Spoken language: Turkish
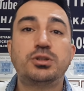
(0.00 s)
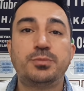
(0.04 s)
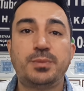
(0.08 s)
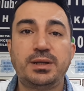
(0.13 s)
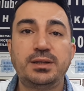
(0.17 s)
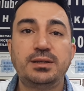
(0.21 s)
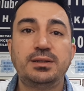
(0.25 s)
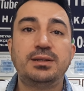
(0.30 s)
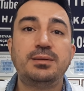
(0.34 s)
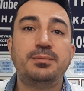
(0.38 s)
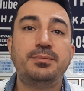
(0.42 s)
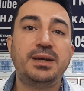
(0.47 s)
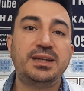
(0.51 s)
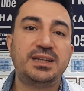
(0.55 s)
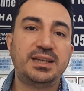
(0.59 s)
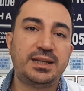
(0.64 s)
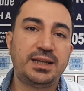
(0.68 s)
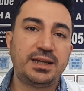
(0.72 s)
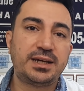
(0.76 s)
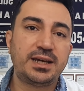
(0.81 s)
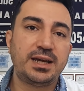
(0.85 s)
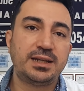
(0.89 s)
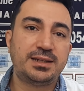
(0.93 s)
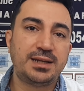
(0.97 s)
zaman
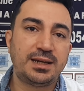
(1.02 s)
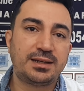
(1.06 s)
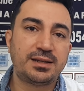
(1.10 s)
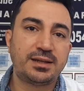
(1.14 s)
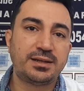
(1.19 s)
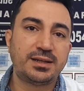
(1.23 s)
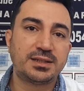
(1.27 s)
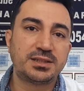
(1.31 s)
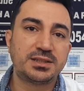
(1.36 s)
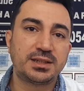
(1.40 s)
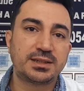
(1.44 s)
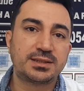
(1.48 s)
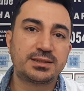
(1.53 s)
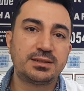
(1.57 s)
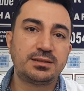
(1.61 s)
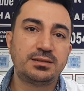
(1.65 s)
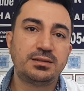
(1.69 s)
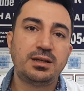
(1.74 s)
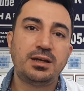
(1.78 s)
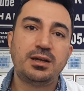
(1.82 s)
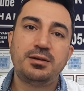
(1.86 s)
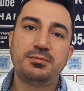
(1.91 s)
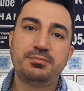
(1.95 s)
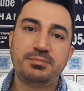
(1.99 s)
BDDK'ya tekrar yazacaksın.
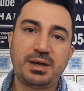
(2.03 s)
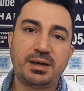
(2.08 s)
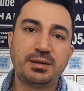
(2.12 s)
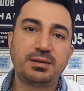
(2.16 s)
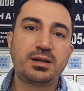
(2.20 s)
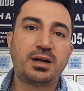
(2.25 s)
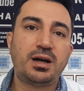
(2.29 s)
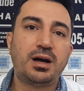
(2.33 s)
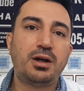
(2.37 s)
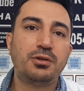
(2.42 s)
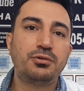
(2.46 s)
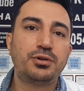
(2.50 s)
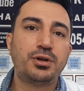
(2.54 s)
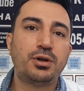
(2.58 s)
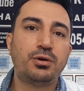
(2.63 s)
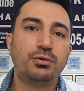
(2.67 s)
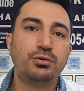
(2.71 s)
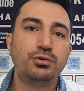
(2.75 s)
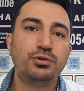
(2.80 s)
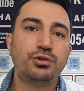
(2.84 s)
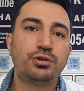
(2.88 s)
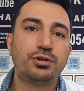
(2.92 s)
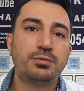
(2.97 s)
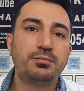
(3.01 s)
Ben kanuna
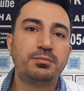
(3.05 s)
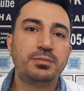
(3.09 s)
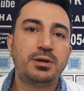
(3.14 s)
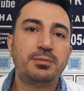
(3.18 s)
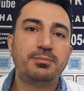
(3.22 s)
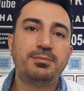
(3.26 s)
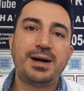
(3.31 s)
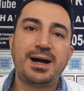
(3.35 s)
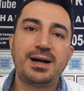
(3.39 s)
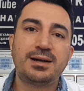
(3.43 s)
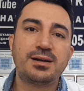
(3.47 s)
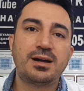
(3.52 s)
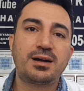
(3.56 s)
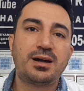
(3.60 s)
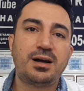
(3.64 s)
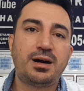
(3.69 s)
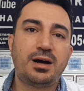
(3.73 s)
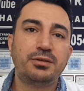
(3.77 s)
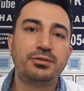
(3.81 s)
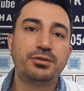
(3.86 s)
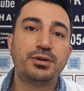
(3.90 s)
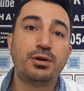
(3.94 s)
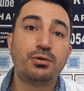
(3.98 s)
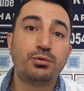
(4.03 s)
uyuyorum banka
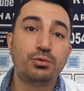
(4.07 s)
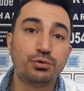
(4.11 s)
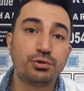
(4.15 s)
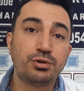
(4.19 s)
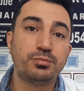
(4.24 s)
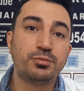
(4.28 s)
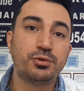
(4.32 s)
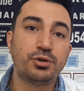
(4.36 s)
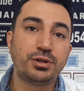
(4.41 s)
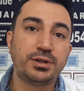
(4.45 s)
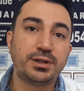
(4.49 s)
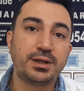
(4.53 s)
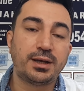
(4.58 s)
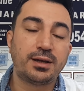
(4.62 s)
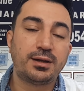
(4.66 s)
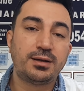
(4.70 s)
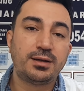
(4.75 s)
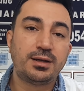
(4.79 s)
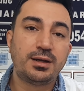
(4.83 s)
kanuna uymuyor diye.